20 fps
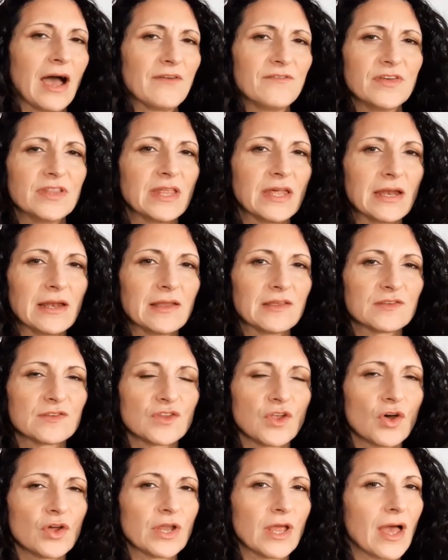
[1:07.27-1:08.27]
a vedere le
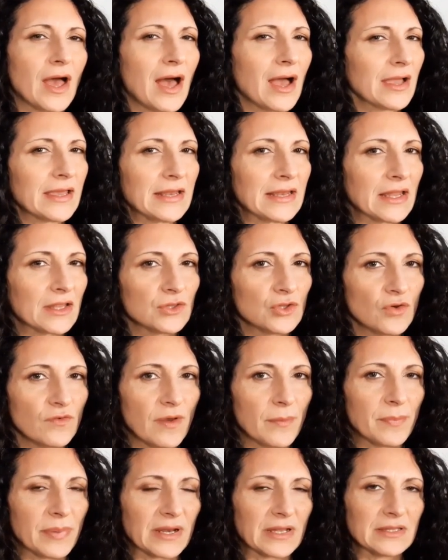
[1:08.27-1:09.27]
storie anche
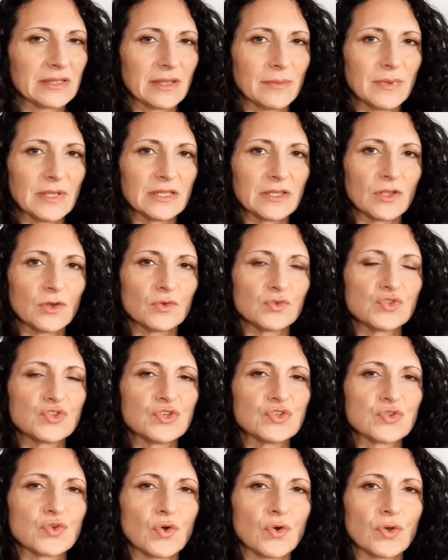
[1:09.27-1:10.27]
laddove apparentemente non
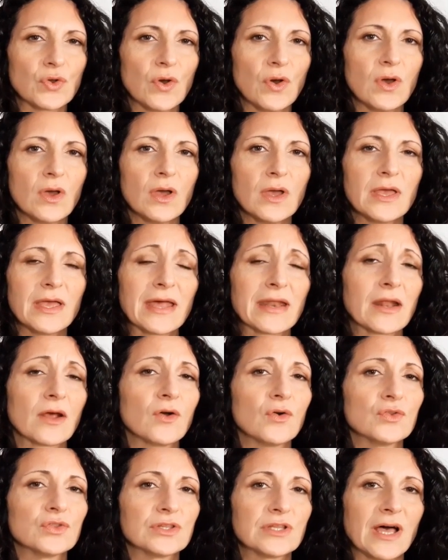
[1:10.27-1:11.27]
ci sono e a
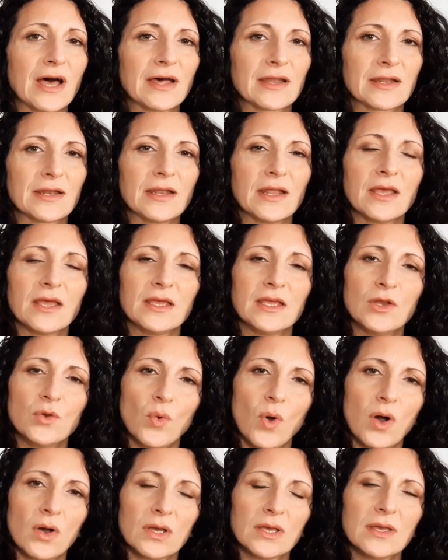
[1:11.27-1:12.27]
raccontarne i
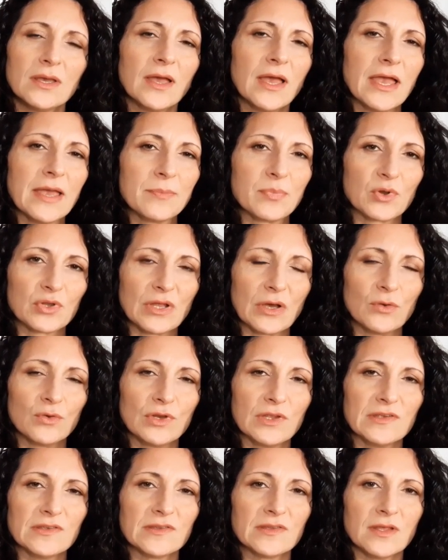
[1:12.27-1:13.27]
luoghi e i
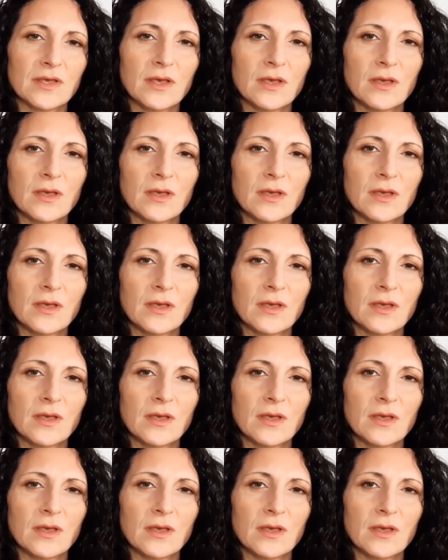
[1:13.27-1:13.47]
protagonisti.